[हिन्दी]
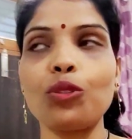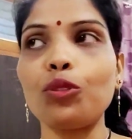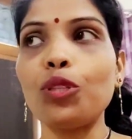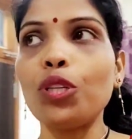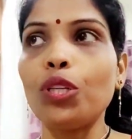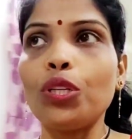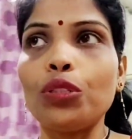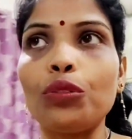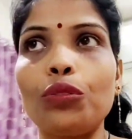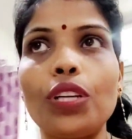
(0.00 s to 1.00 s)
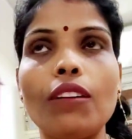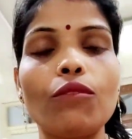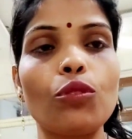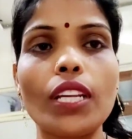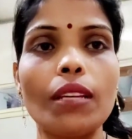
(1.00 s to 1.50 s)
तो तो ना
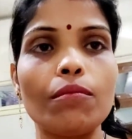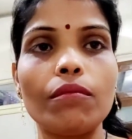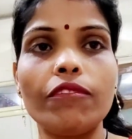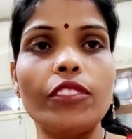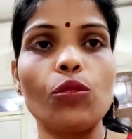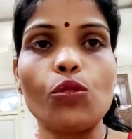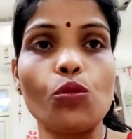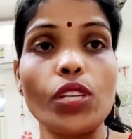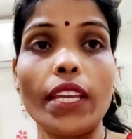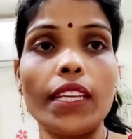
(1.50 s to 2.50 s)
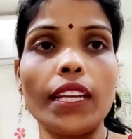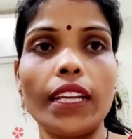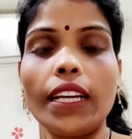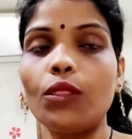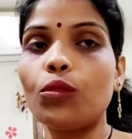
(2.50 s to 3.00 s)
वो टाइम फिर उसको चाहिए
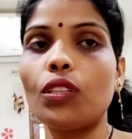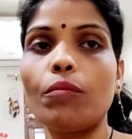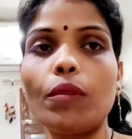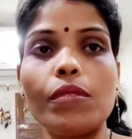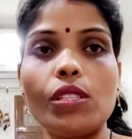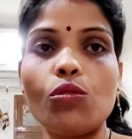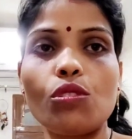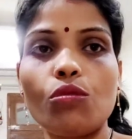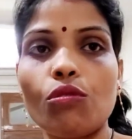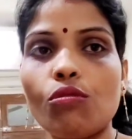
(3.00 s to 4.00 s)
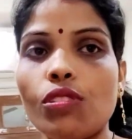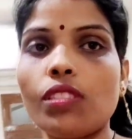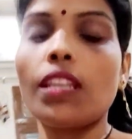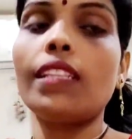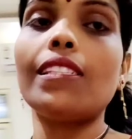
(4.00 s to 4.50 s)
रहेगा तो तब मैं बिज़ी हो जाऊँगी उसके
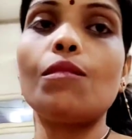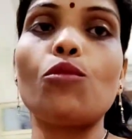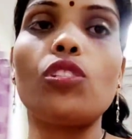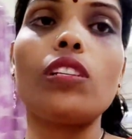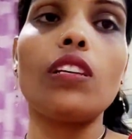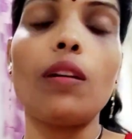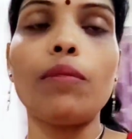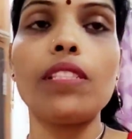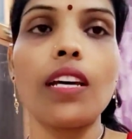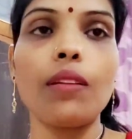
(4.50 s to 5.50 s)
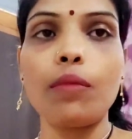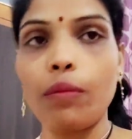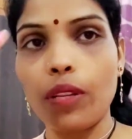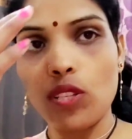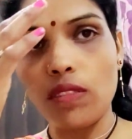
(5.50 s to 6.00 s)
साथ इसलिए मुझे अभी सारी
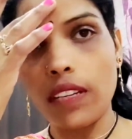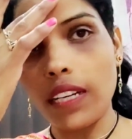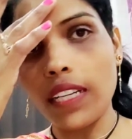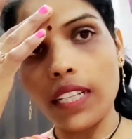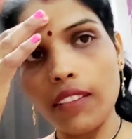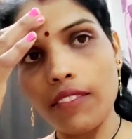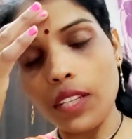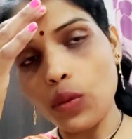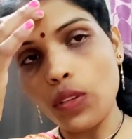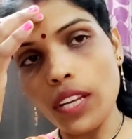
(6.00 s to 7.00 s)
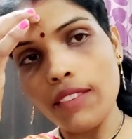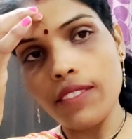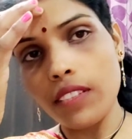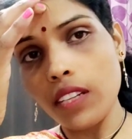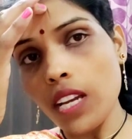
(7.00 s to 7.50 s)
प्रिपरेशन वगैरह करके फ्री होना है
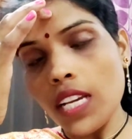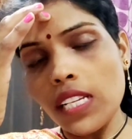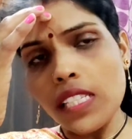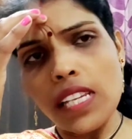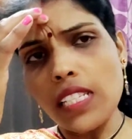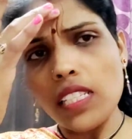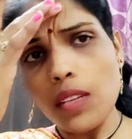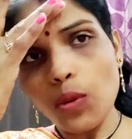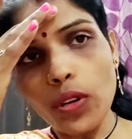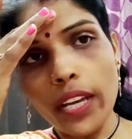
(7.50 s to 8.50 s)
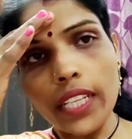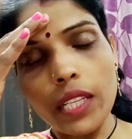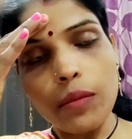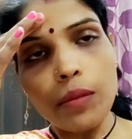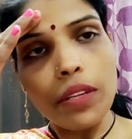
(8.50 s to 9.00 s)
फिर जैसे सब लोग
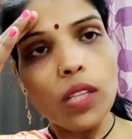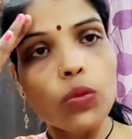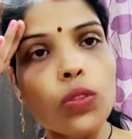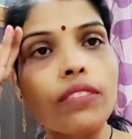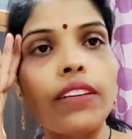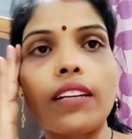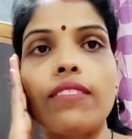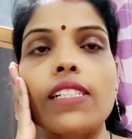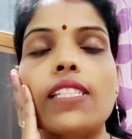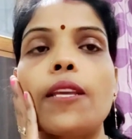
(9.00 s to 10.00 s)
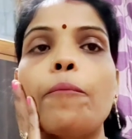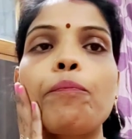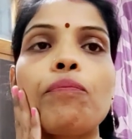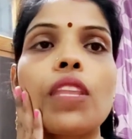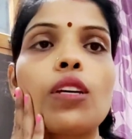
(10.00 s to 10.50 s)
खाएंगे मैं बना दूंगी फटाफट से
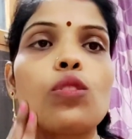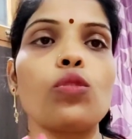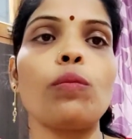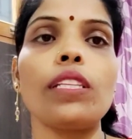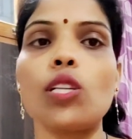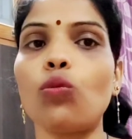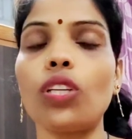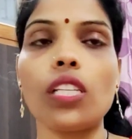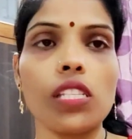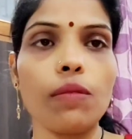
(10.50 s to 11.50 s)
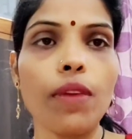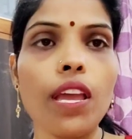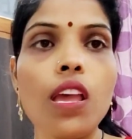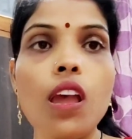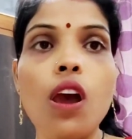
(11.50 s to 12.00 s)
सो मैं जाऊंगी किचन में
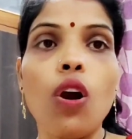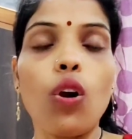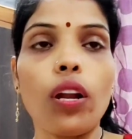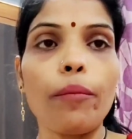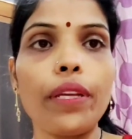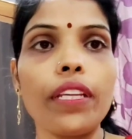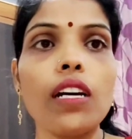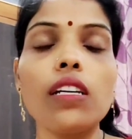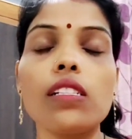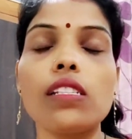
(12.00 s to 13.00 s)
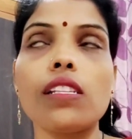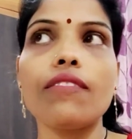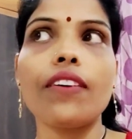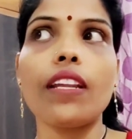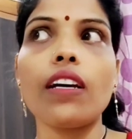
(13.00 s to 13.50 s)
और अभी ना
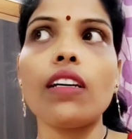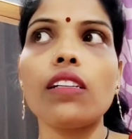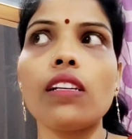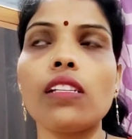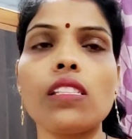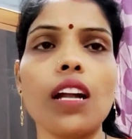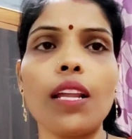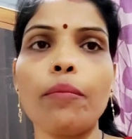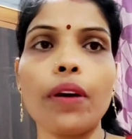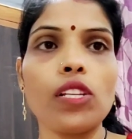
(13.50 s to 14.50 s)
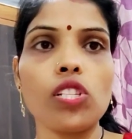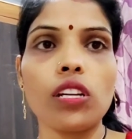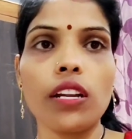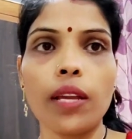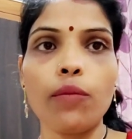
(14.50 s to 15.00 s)
सिर्फ है ना साढ़े पाँच
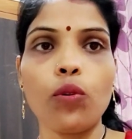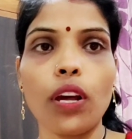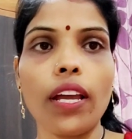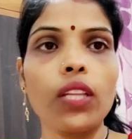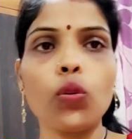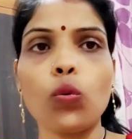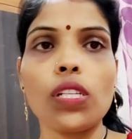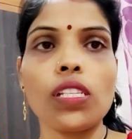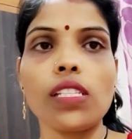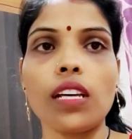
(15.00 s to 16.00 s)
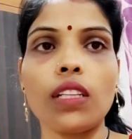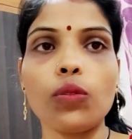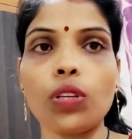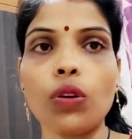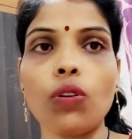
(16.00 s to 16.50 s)
का टाइम रहा है थोड़ा सा ज़्यादा
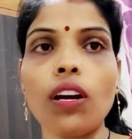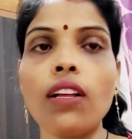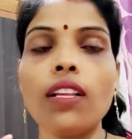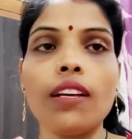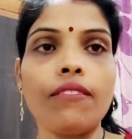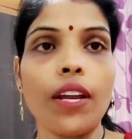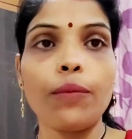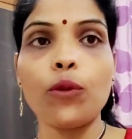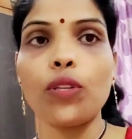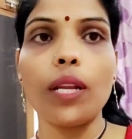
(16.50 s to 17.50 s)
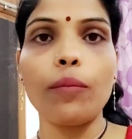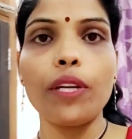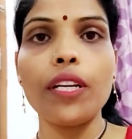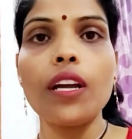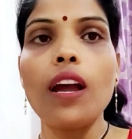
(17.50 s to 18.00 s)
हो रहा होगा फाइव टू टेन
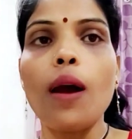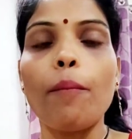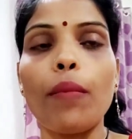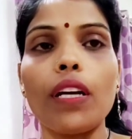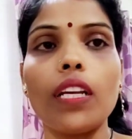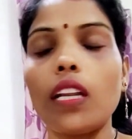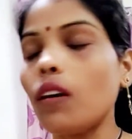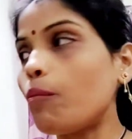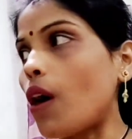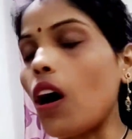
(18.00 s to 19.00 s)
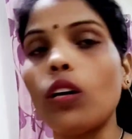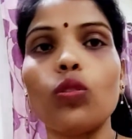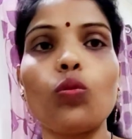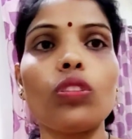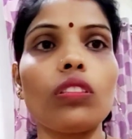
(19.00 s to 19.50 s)
मिनट बट है ना बाहर
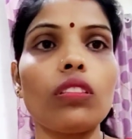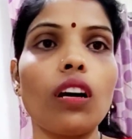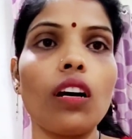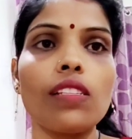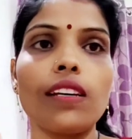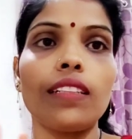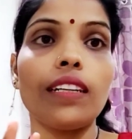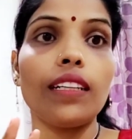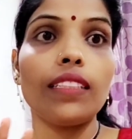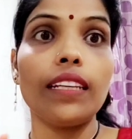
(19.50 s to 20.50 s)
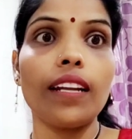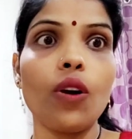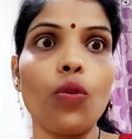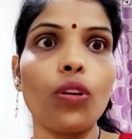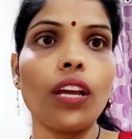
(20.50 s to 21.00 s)
तो इतना ज़्यादा अंधेरा
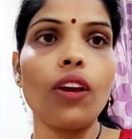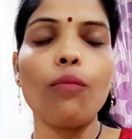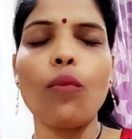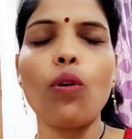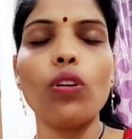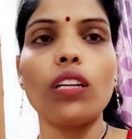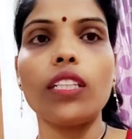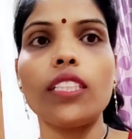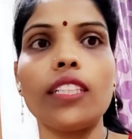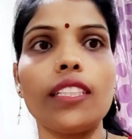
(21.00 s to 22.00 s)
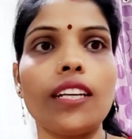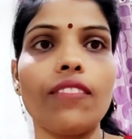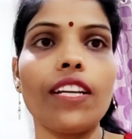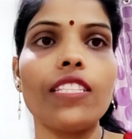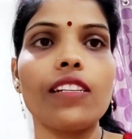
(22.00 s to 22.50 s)
हो गया है बहुत ठंडी ठंडी
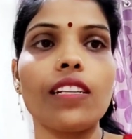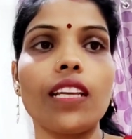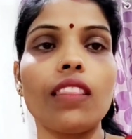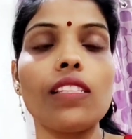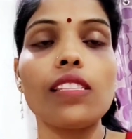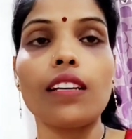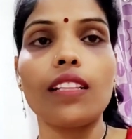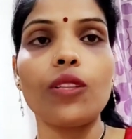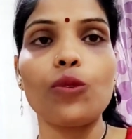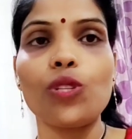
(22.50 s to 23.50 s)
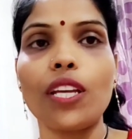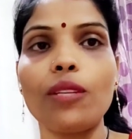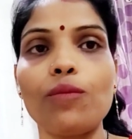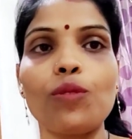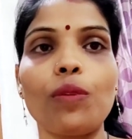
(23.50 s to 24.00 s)
हवाएं चल रही हैं इतनी सर्दी हो
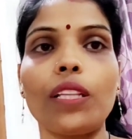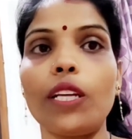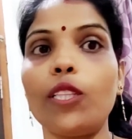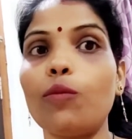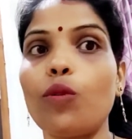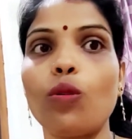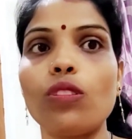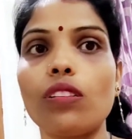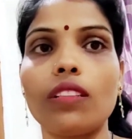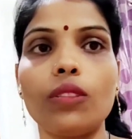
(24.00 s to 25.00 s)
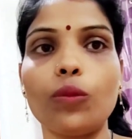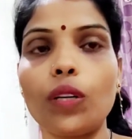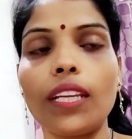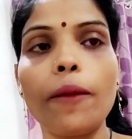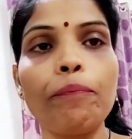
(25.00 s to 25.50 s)
जाएगी मुझे पता नहीं था बहुत सर्दी हो
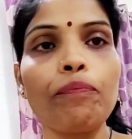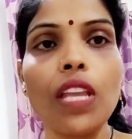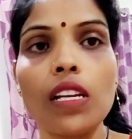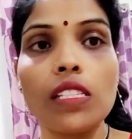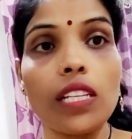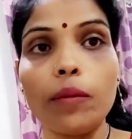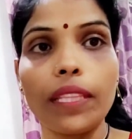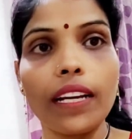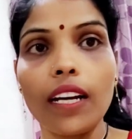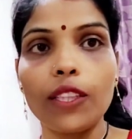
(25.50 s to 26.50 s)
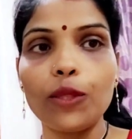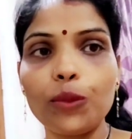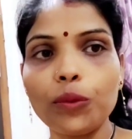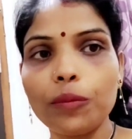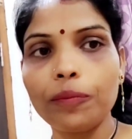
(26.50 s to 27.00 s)
गई है चलिए मैं दिखाती हूँ